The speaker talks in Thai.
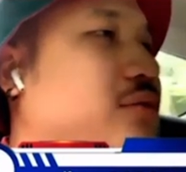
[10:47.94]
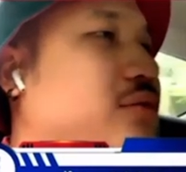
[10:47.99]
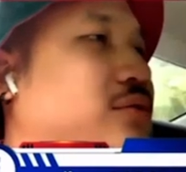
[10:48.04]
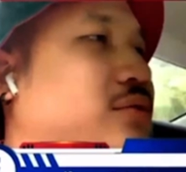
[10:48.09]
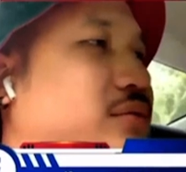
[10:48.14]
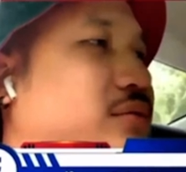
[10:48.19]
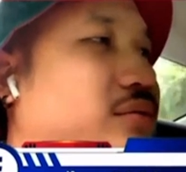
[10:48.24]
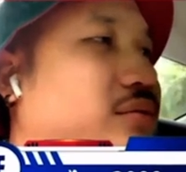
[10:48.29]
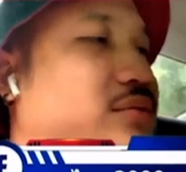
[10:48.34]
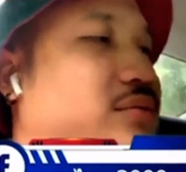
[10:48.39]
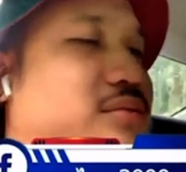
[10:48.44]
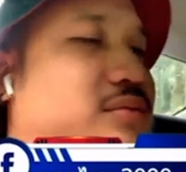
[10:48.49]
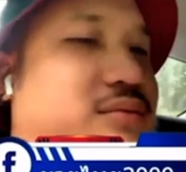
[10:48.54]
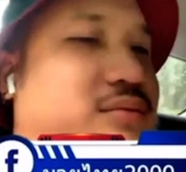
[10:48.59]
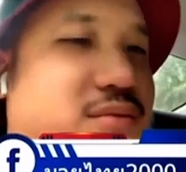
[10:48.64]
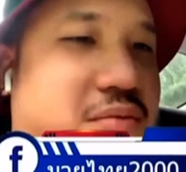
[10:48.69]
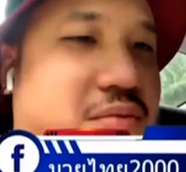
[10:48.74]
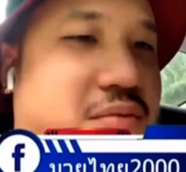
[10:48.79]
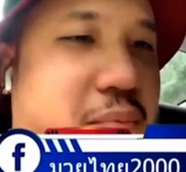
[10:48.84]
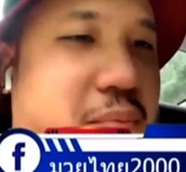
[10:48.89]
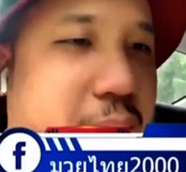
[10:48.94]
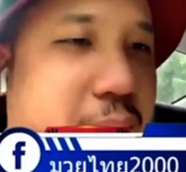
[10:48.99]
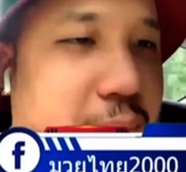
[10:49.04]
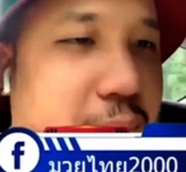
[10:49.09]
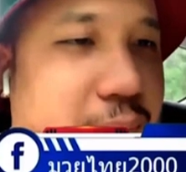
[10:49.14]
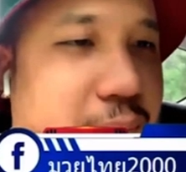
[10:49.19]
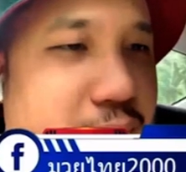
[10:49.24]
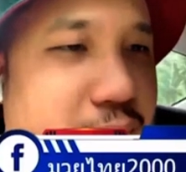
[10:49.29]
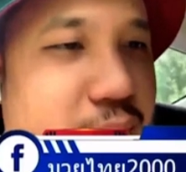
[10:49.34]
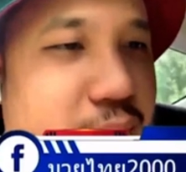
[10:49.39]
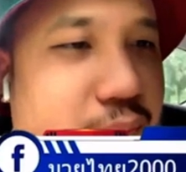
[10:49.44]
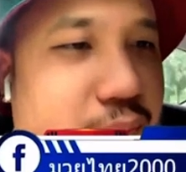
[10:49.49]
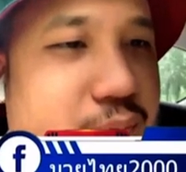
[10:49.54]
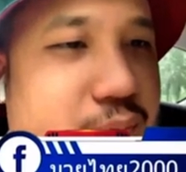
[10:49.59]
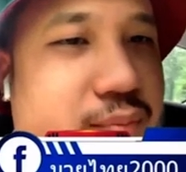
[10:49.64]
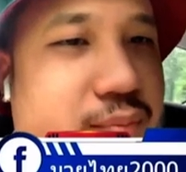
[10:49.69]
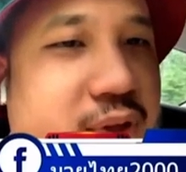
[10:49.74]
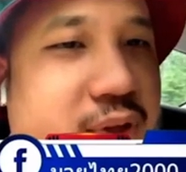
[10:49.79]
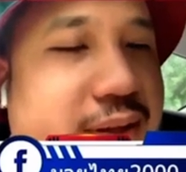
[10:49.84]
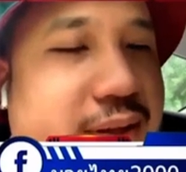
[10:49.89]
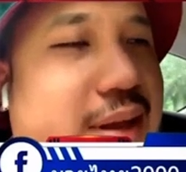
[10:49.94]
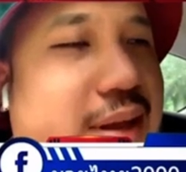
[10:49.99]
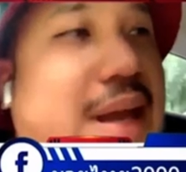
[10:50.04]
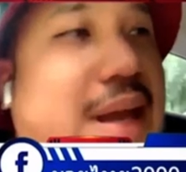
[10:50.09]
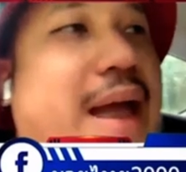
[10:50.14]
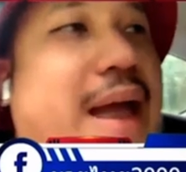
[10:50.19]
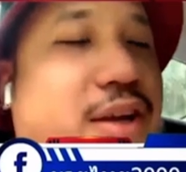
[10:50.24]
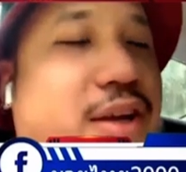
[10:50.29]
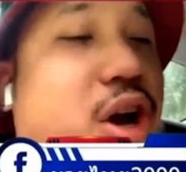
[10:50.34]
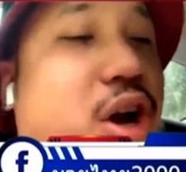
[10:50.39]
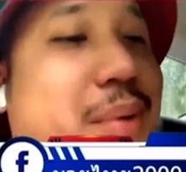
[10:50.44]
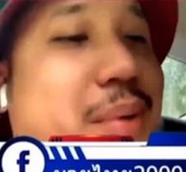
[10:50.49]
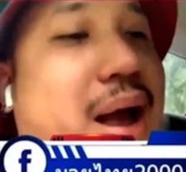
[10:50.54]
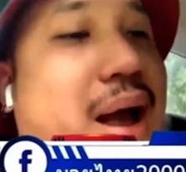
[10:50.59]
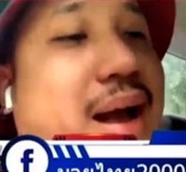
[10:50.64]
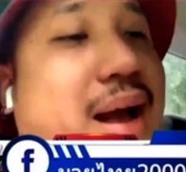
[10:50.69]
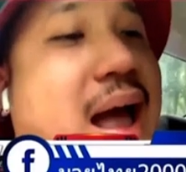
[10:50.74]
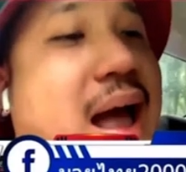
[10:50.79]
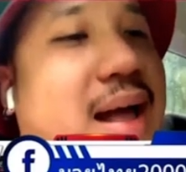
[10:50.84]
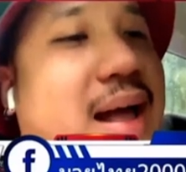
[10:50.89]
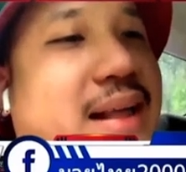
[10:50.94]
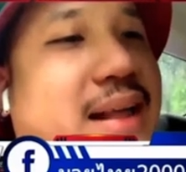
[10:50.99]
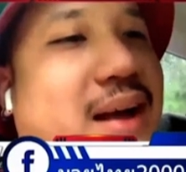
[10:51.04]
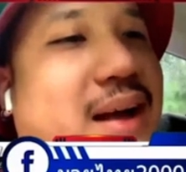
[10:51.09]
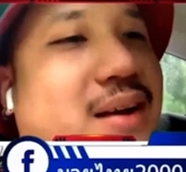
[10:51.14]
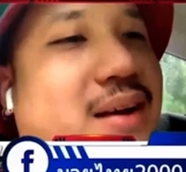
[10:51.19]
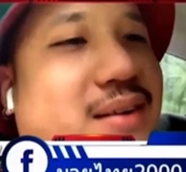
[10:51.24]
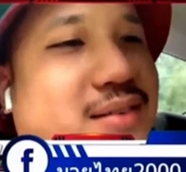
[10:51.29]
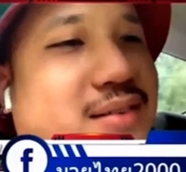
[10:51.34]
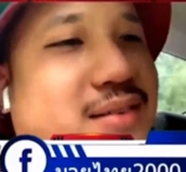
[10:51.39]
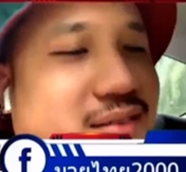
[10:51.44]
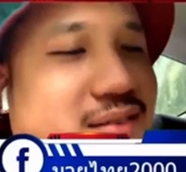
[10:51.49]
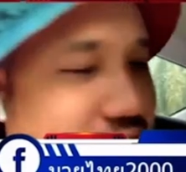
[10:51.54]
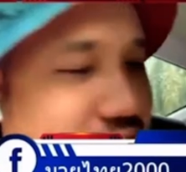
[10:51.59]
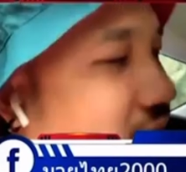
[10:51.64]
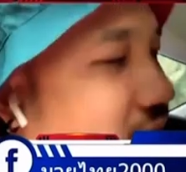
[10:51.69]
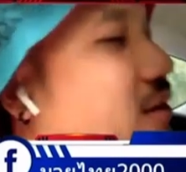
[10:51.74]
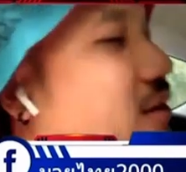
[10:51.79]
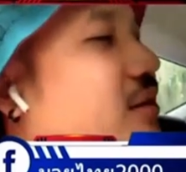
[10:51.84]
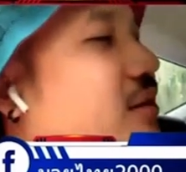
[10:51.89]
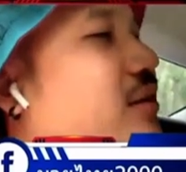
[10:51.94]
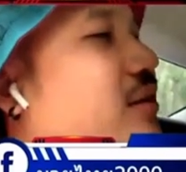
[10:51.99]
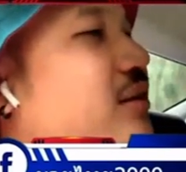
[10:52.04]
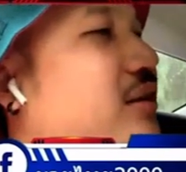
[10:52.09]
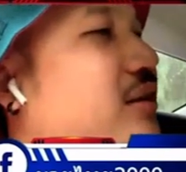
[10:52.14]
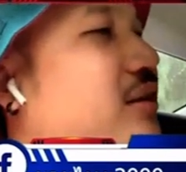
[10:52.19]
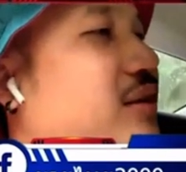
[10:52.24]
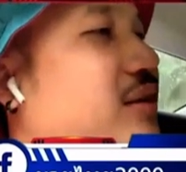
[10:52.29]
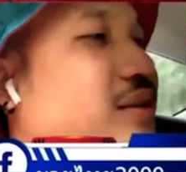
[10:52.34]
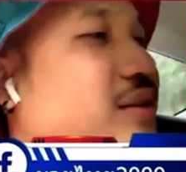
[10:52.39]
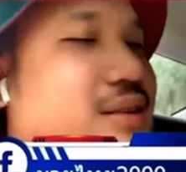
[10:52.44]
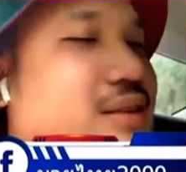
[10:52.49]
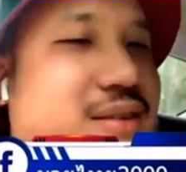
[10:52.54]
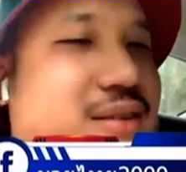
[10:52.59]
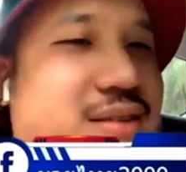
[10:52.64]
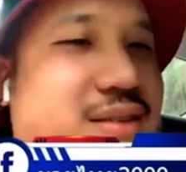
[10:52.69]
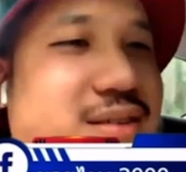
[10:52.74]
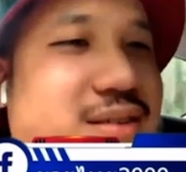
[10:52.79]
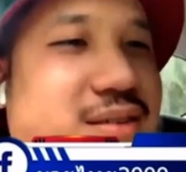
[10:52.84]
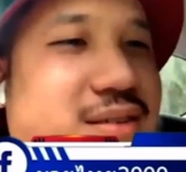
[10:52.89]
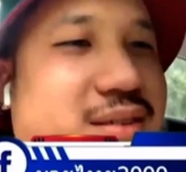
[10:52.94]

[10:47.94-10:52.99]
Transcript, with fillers: อืม ดูเล่นก็ได้ชอบกาก้านะใช่แต่ใจ